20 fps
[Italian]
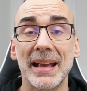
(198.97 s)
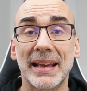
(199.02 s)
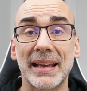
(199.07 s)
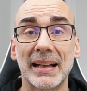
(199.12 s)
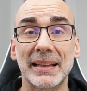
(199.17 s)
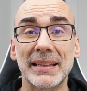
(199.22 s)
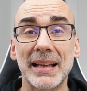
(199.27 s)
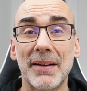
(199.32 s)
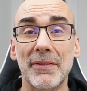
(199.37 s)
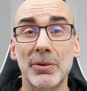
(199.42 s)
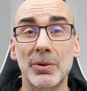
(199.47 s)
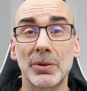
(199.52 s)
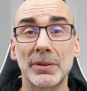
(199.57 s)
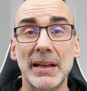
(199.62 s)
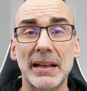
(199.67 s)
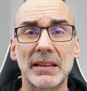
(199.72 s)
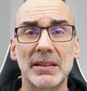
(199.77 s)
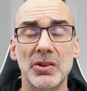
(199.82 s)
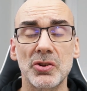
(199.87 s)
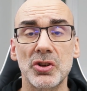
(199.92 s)
che andavano
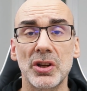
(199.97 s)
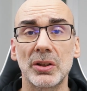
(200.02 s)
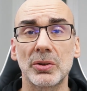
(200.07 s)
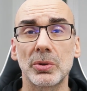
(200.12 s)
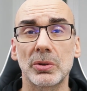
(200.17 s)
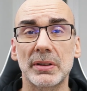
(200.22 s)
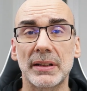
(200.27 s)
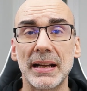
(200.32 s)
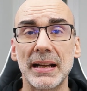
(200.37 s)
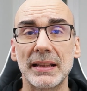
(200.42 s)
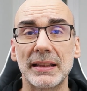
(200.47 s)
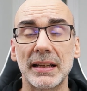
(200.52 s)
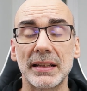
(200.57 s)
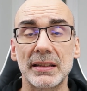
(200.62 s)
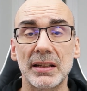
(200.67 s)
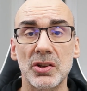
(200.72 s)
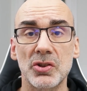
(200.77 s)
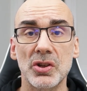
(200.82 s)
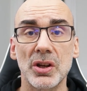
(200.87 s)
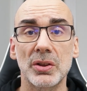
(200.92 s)
dai 330
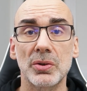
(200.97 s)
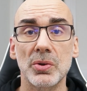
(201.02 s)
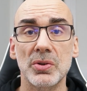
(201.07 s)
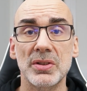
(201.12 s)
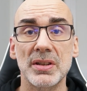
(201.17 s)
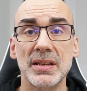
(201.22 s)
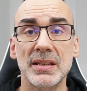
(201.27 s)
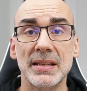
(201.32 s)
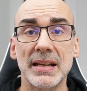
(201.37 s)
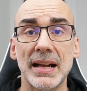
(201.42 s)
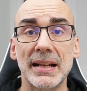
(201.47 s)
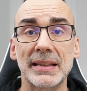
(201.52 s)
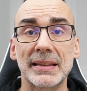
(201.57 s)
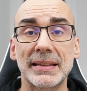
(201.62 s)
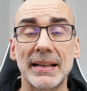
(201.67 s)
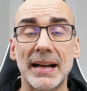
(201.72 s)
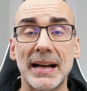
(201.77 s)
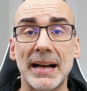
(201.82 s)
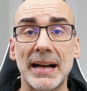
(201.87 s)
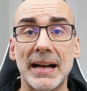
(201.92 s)
ai
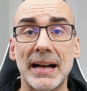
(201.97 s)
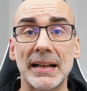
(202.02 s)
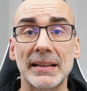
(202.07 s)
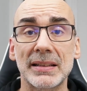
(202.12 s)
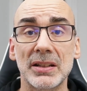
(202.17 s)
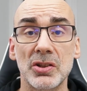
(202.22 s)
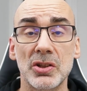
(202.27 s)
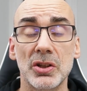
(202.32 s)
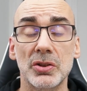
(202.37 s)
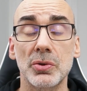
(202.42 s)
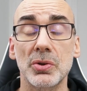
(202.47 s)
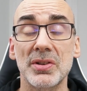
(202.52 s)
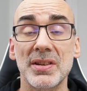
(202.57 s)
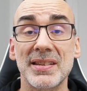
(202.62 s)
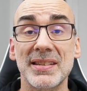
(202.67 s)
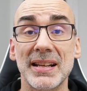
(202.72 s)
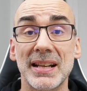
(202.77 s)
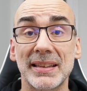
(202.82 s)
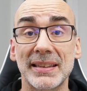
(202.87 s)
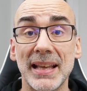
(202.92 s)
360,
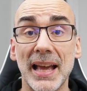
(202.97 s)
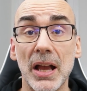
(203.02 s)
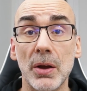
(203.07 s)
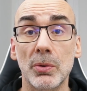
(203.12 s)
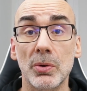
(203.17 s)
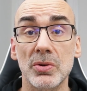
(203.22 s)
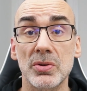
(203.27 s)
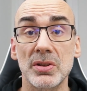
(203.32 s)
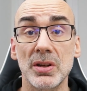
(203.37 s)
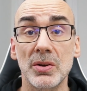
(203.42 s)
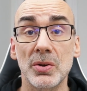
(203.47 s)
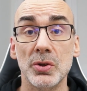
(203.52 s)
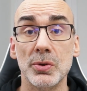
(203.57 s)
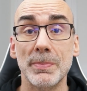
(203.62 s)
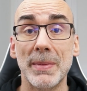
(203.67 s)
360 euro se non